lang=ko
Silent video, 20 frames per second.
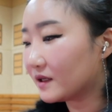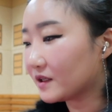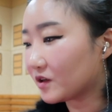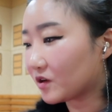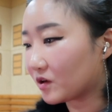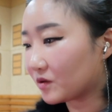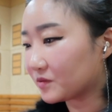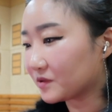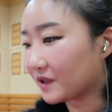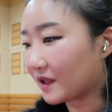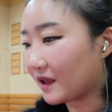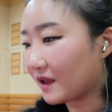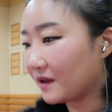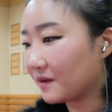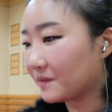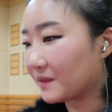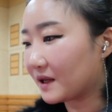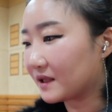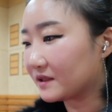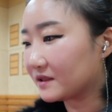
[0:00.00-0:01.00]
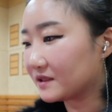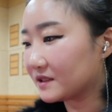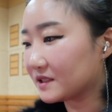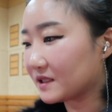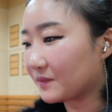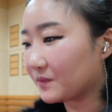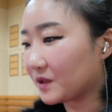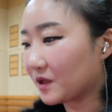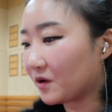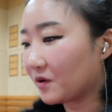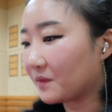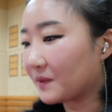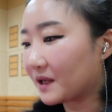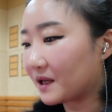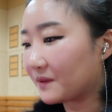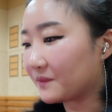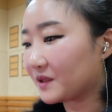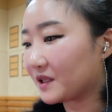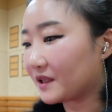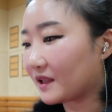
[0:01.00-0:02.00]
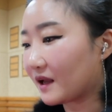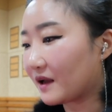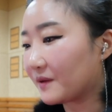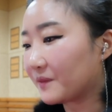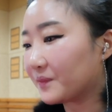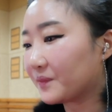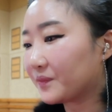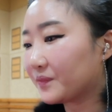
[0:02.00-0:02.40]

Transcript: 여러분의 많은 참여 바랍니다.